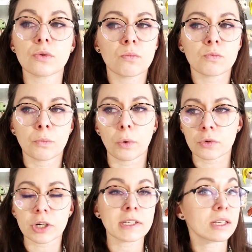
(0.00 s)
Donc bon,
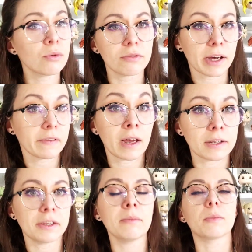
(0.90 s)
je restais ouverte à
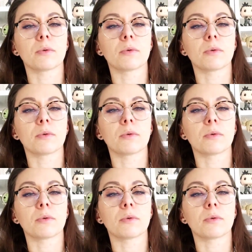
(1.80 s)
l'idée, mais